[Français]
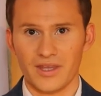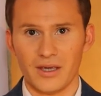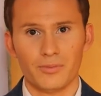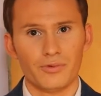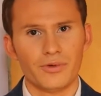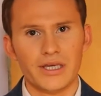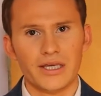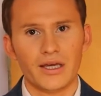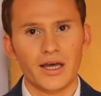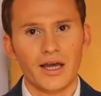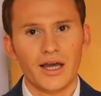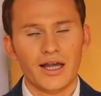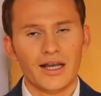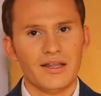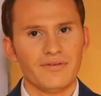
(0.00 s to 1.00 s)
Et puis,
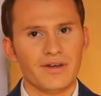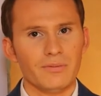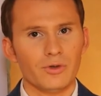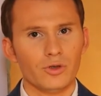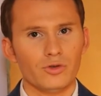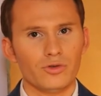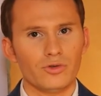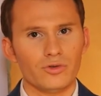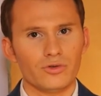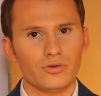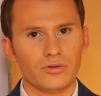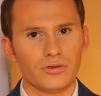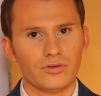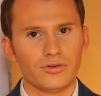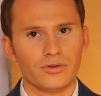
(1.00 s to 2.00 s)
l'événement de ce
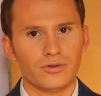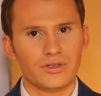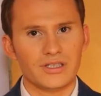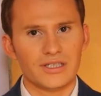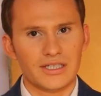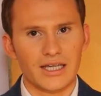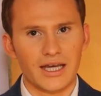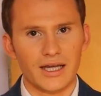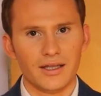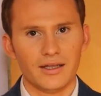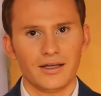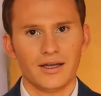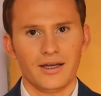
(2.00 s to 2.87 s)
jour se tient